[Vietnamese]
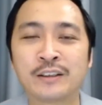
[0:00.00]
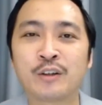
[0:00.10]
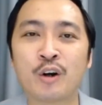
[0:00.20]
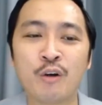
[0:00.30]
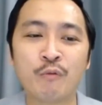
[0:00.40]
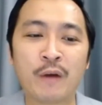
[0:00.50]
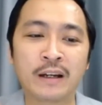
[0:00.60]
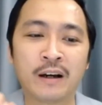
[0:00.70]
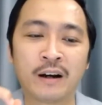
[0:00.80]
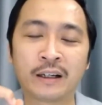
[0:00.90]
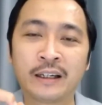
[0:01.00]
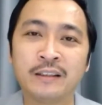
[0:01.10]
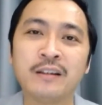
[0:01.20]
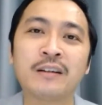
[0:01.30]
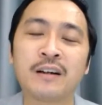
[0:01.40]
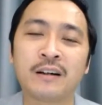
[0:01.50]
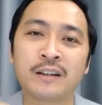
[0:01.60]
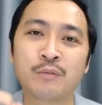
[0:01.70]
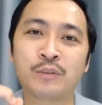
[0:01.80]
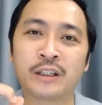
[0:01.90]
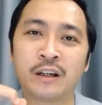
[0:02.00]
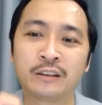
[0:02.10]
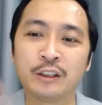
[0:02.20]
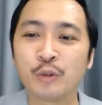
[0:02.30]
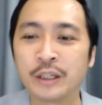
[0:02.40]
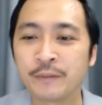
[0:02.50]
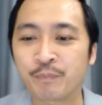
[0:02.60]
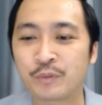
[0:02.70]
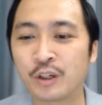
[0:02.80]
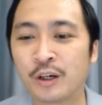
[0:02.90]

chứ nó không phải là ở kiến thức, không chỉ là ở tư duy.